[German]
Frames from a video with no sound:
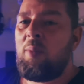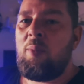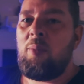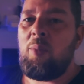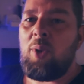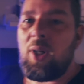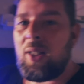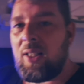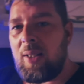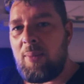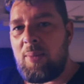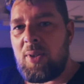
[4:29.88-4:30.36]

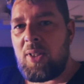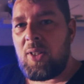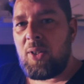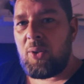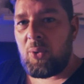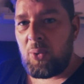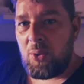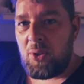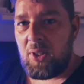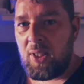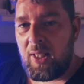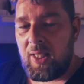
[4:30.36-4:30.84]
Morgen gibt es eine
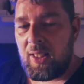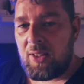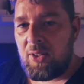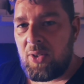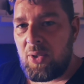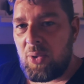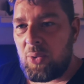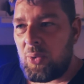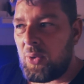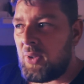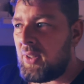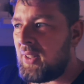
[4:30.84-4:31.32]
größere
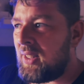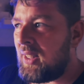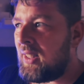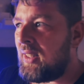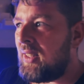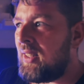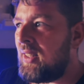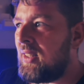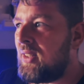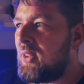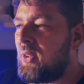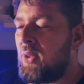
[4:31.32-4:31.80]
Aktion,
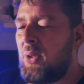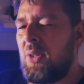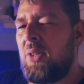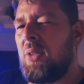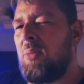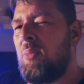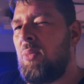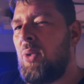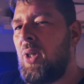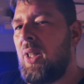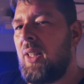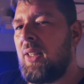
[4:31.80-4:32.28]
denn es
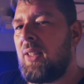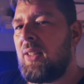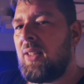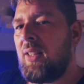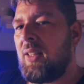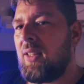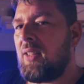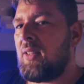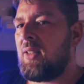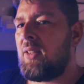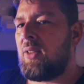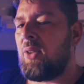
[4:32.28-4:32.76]
sollte morgen
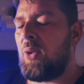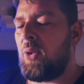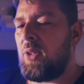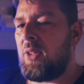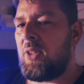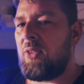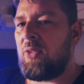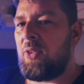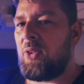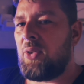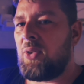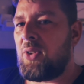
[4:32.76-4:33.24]
das
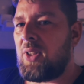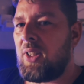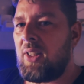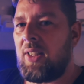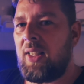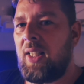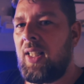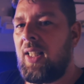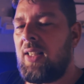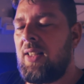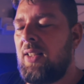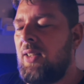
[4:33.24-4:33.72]
Holz für unsere
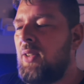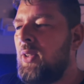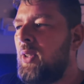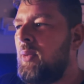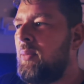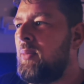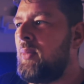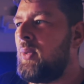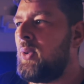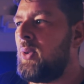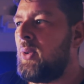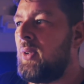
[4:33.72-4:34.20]
Terrasse
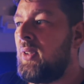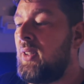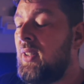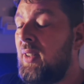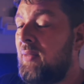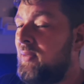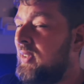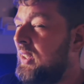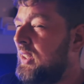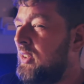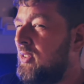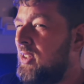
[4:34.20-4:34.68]
kommen und
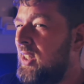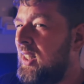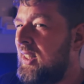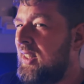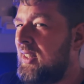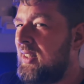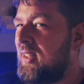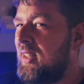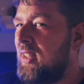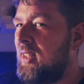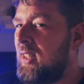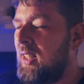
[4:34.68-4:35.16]
dann wird der
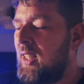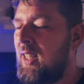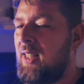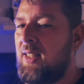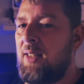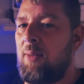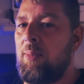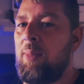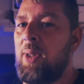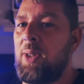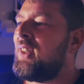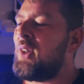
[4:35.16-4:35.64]
Johannes eine
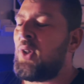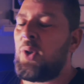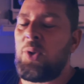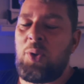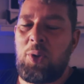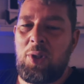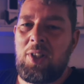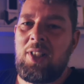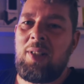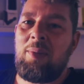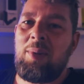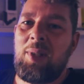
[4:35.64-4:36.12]
Terrasse bauen. Und
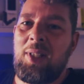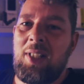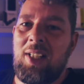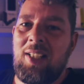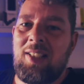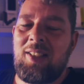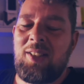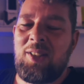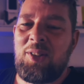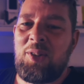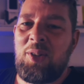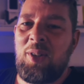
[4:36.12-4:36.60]
euch nehme ich da
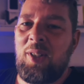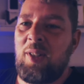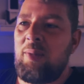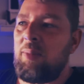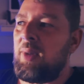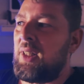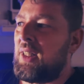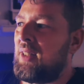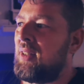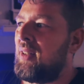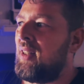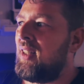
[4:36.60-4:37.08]
dann natürlich
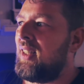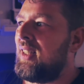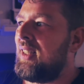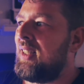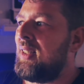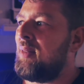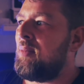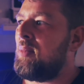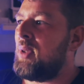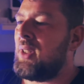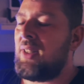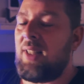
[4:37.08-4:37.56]
mit. Äh,
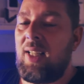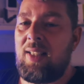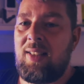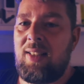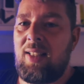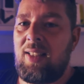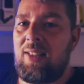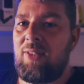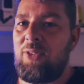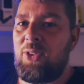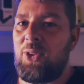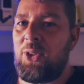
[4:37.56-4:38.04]
bis dahin
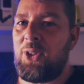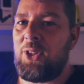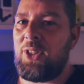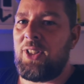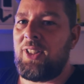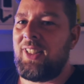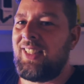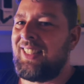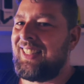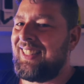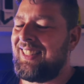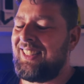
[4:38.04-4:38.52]
sage ich für
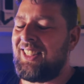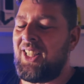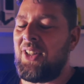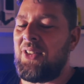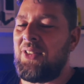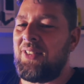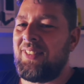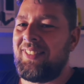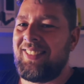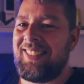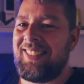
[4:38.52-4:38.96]
heute, ciao.